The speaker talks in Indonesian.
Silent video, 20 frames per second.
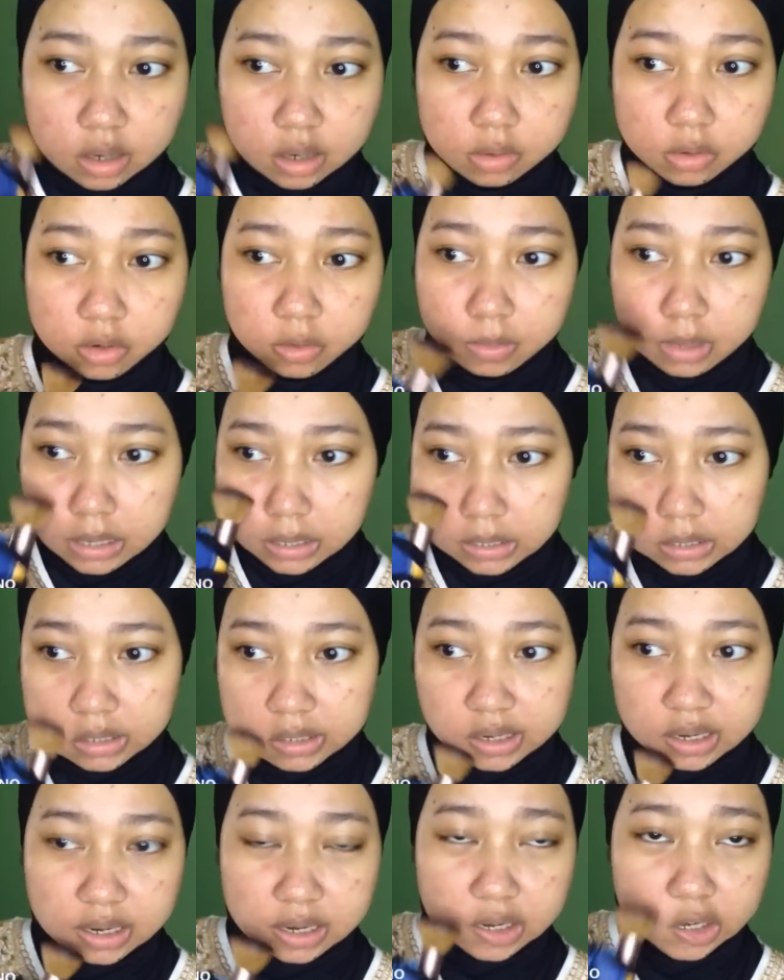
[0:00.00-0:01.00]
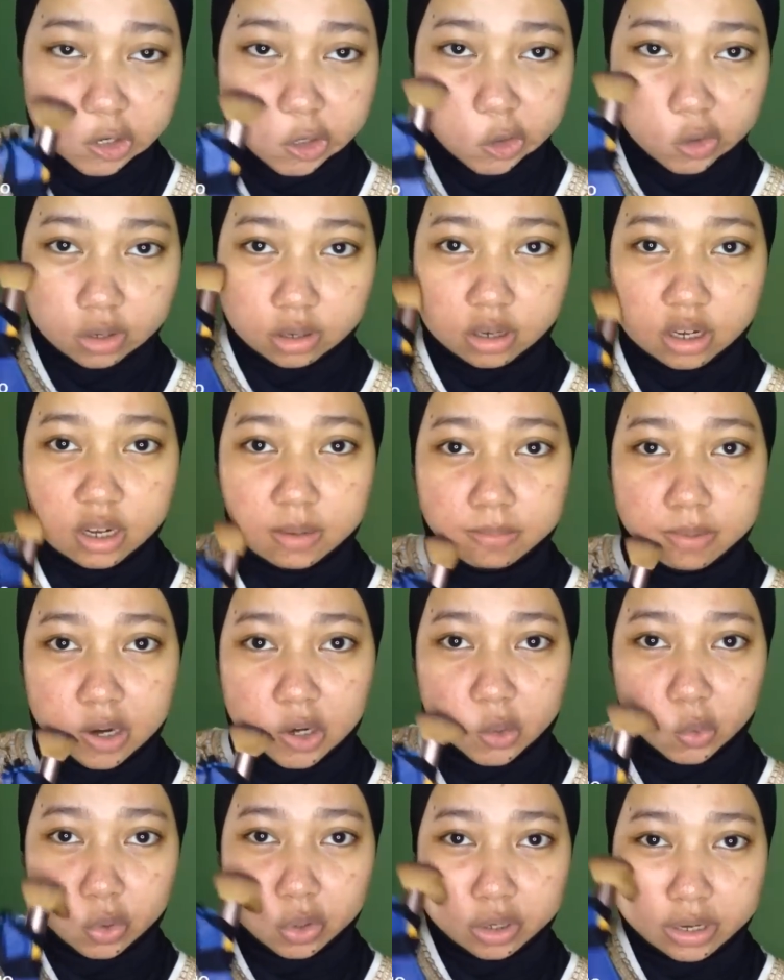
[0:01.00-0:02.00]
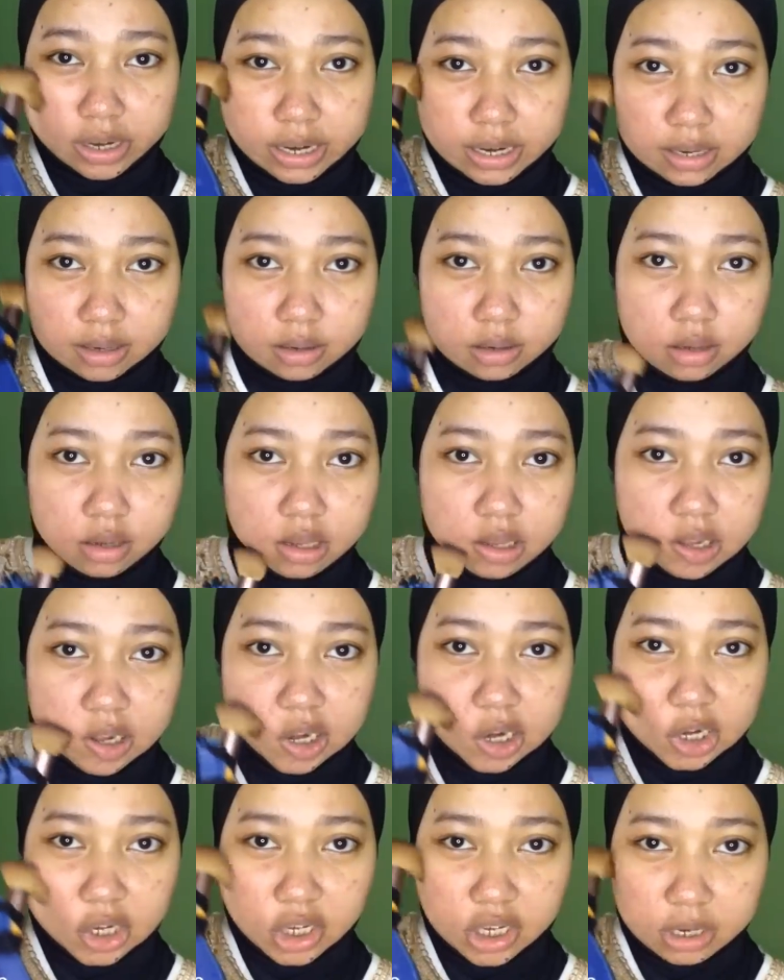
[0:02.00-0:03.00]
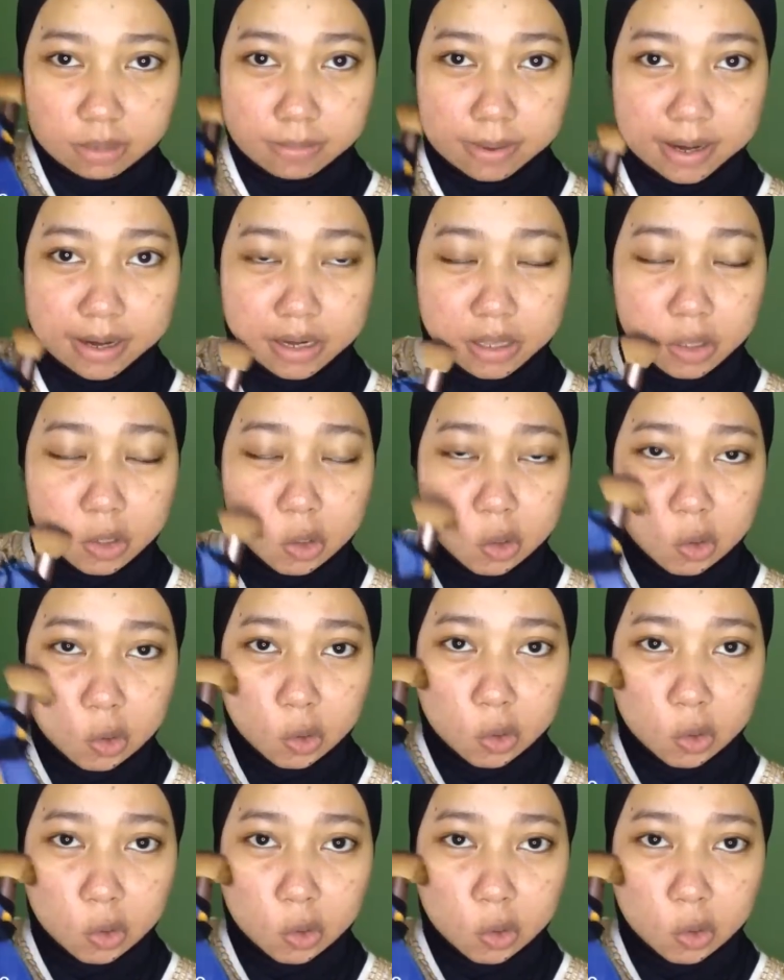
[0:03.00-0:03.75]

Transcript: halus banget sih ini di brush gue tuh kayak uh, banget